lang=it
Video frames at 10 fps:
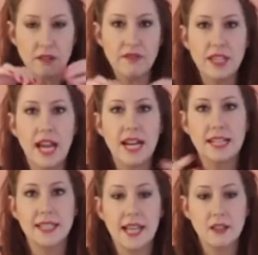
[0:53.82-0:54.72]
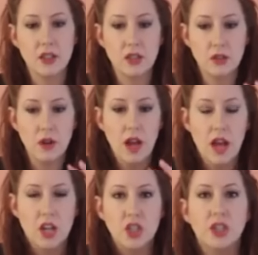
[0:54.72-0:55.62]
pertanto non c'è niente
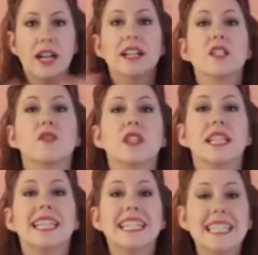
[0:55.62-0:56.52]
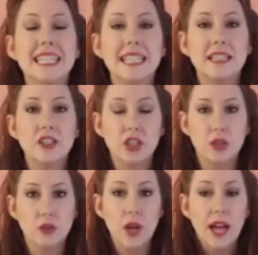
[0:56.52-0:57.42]
che permetta alla ISS di
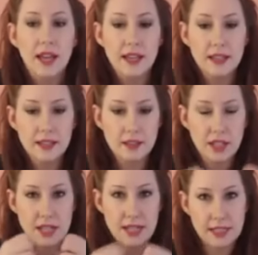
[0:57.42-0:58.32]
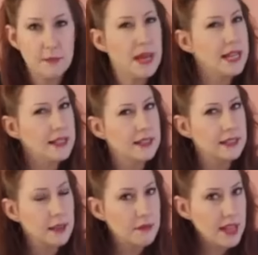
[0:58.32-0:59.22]
trasferire il calore e dissipare quel
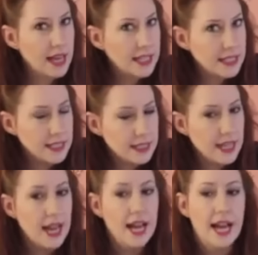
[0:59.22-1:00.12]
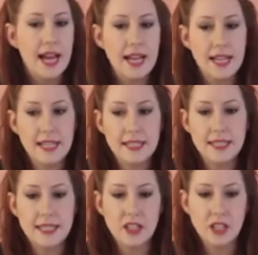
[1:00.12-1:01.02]
calore.
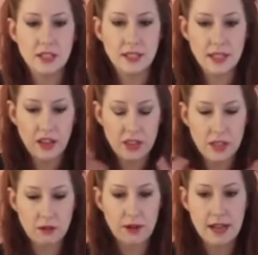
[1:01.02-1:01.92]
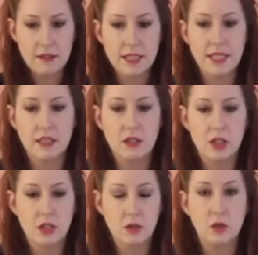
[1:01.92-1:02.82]
E non c'è nulla
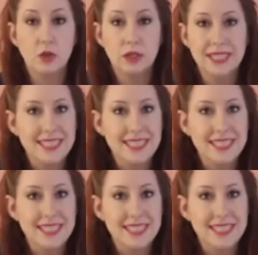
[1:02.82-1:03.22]
attorno per